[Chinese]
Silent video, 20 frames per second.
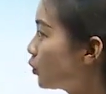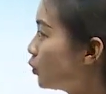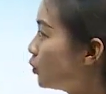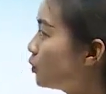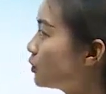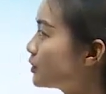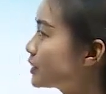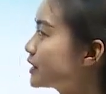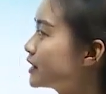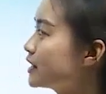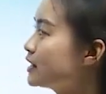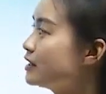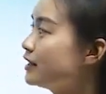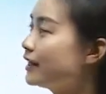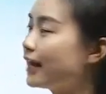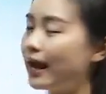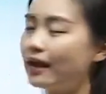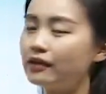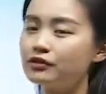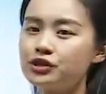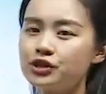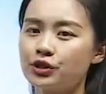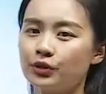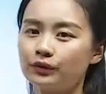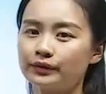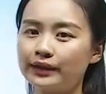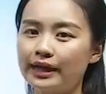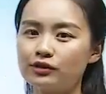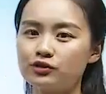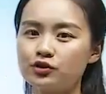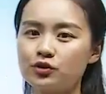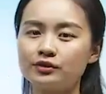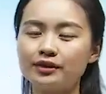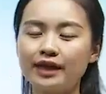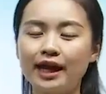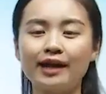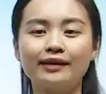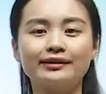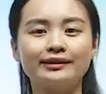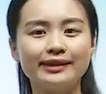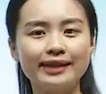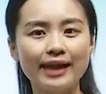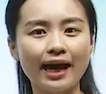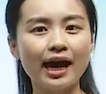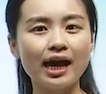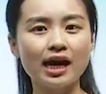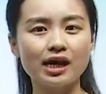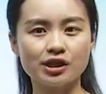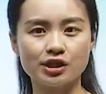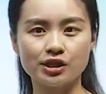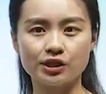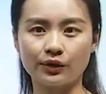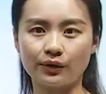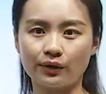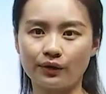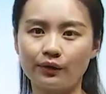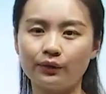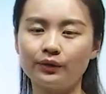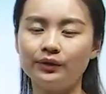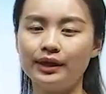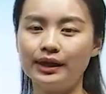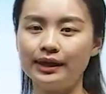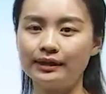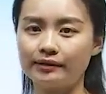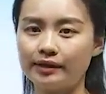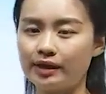古诗两首当中的第二首，